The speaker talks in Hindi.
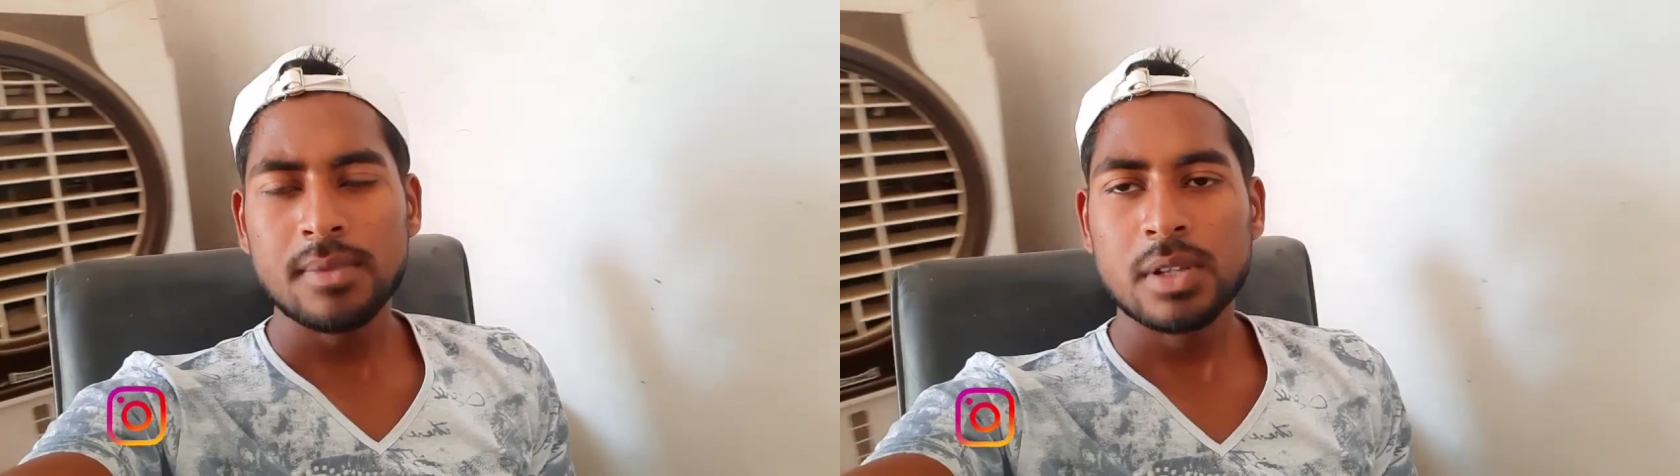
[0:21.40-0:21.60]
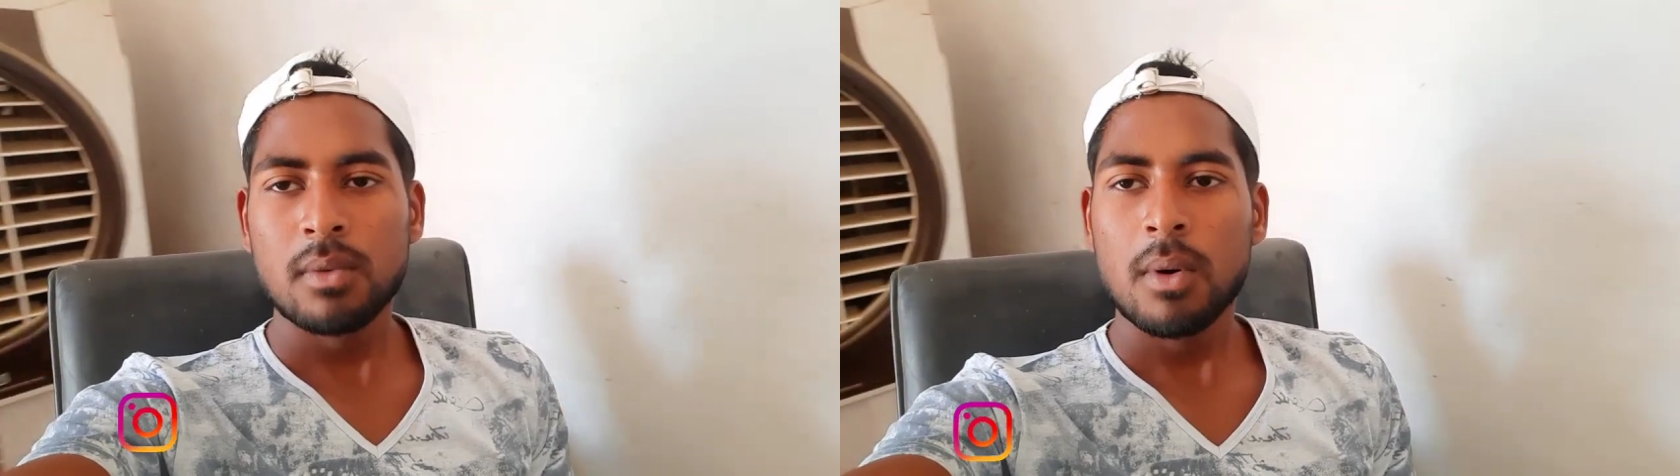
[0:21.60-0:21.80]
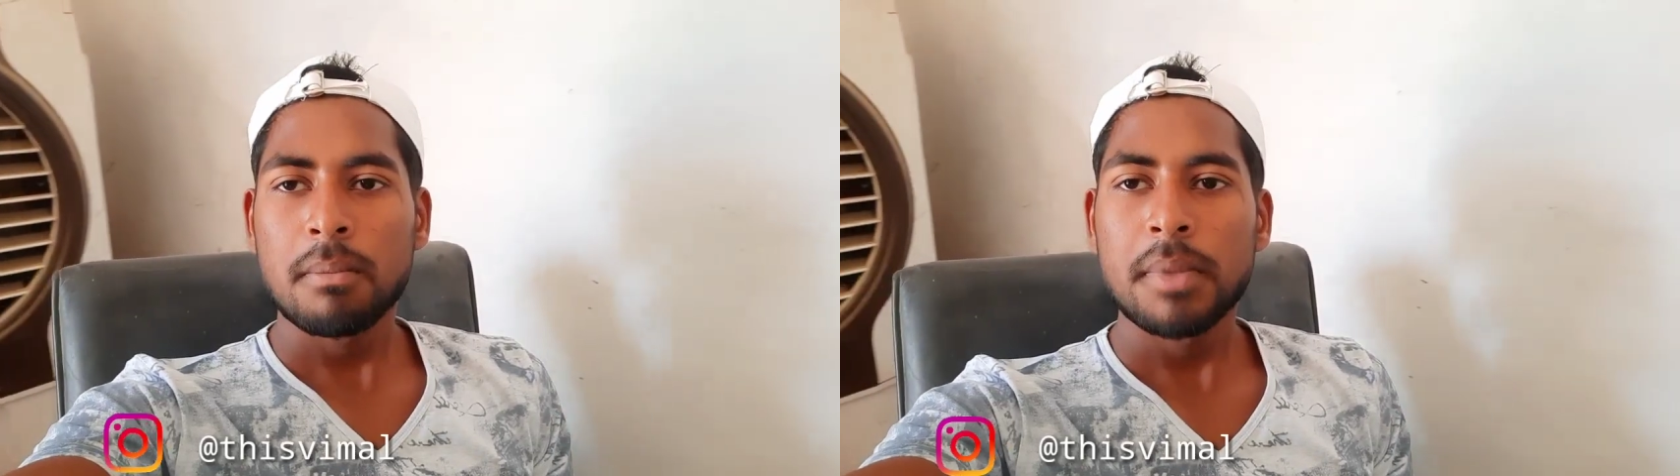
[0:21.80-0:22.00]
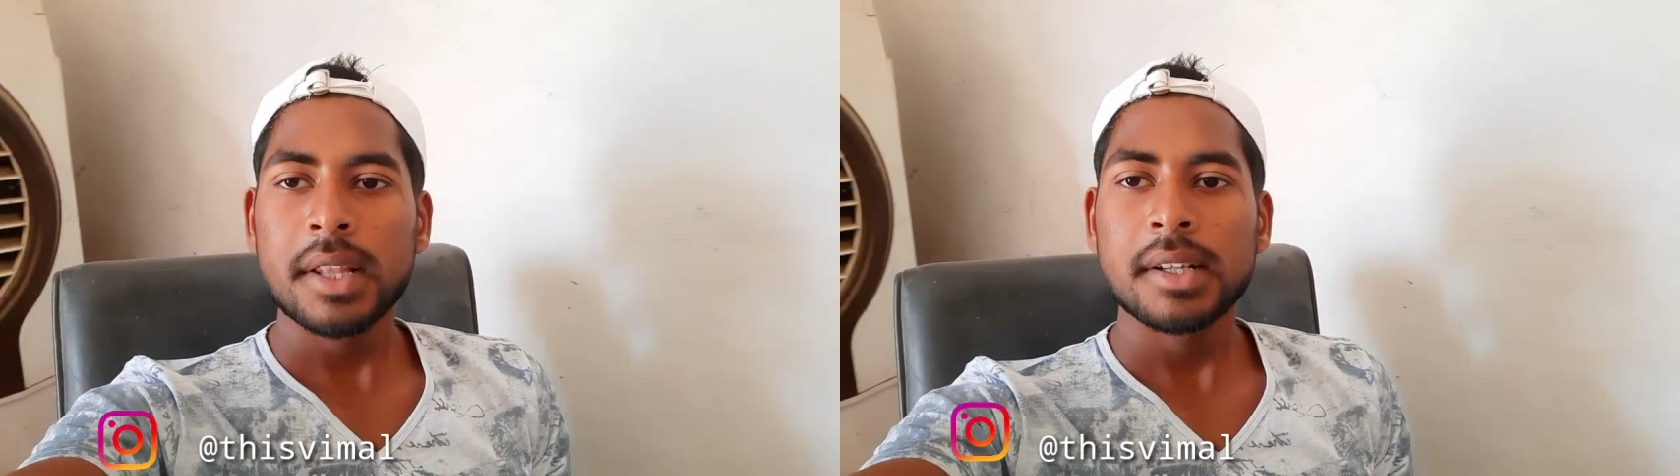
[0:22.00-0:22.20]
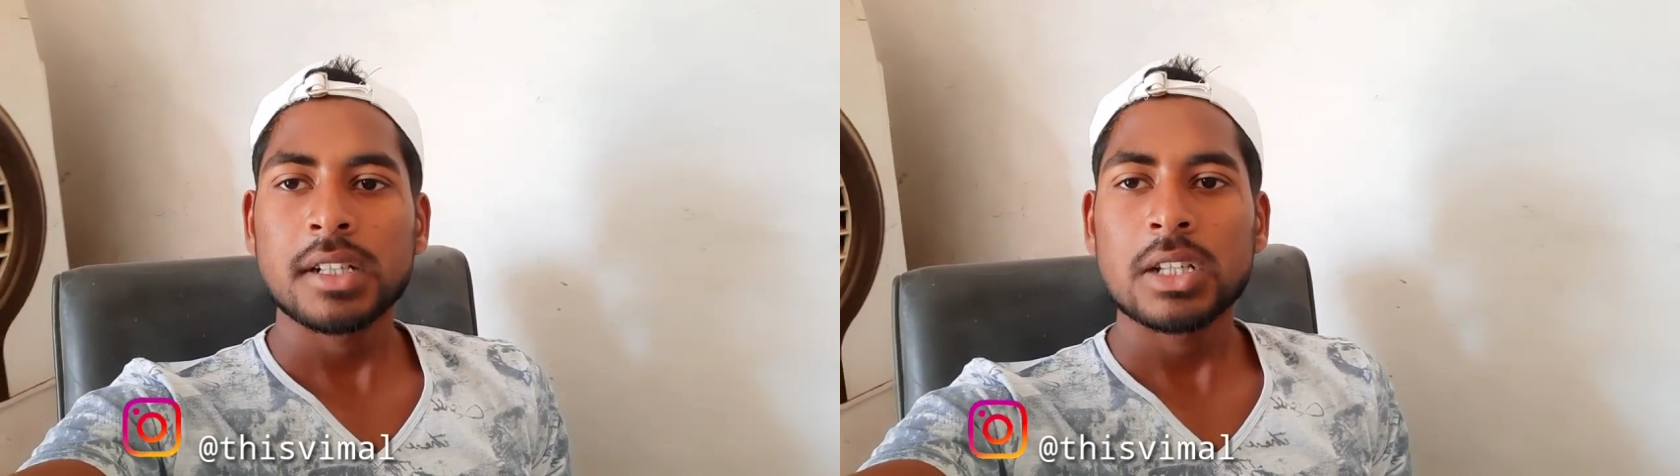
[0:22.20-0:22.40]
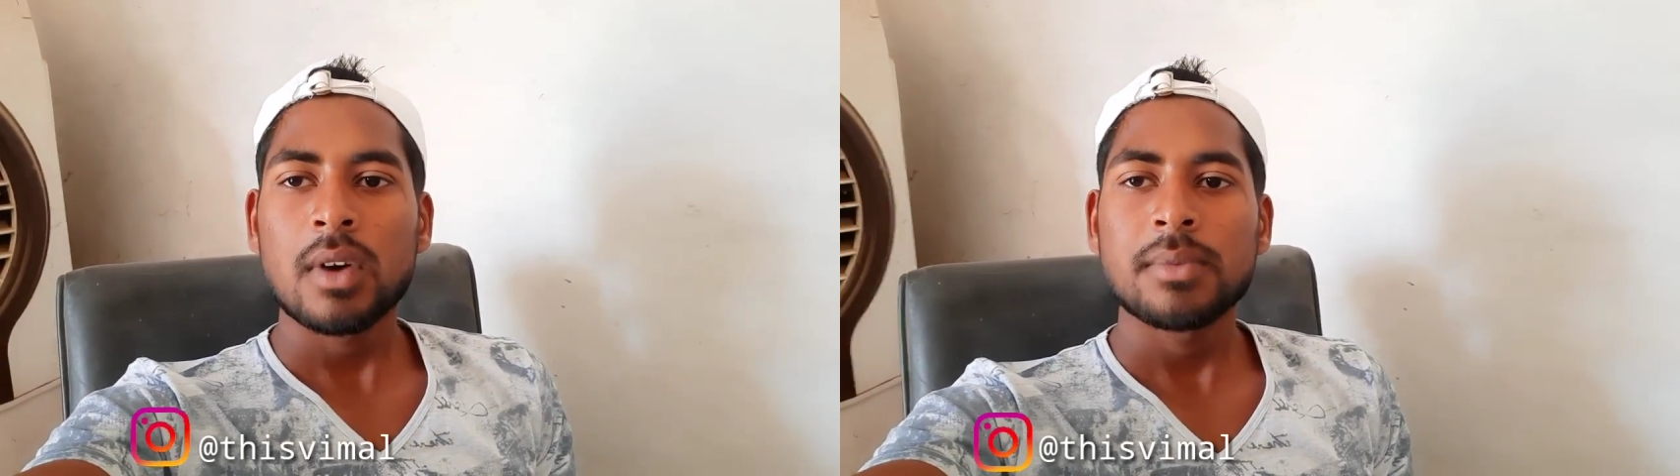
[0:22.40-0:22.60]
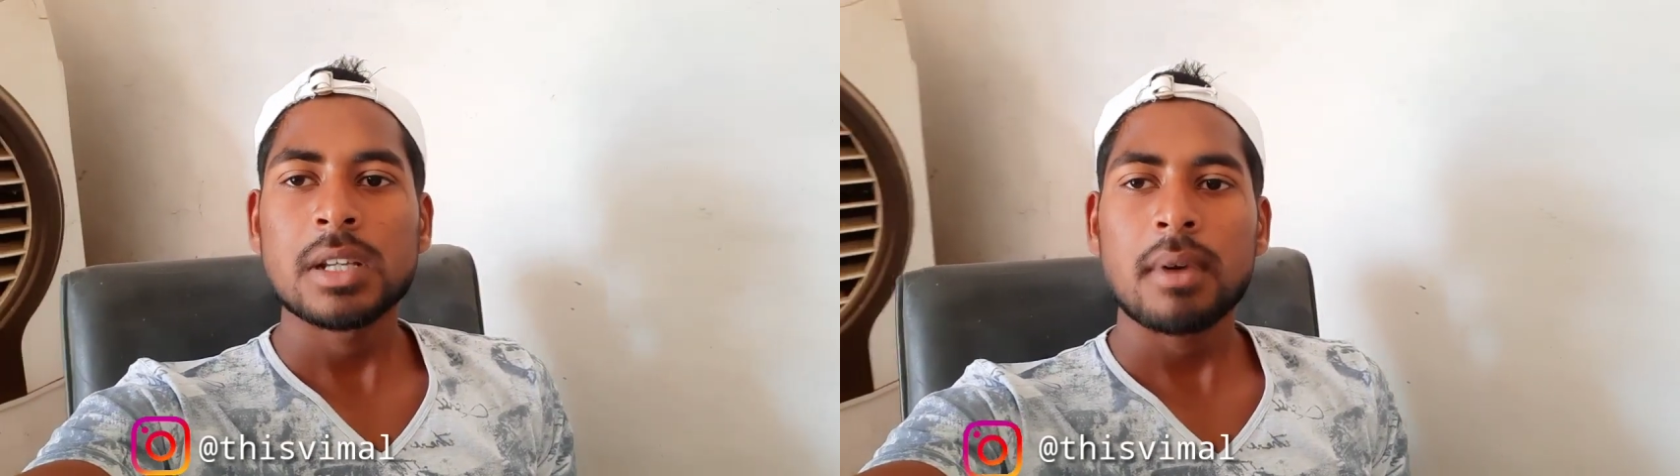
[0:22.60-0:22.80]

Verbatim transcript: आप सब उम्मीद करता हूँ आप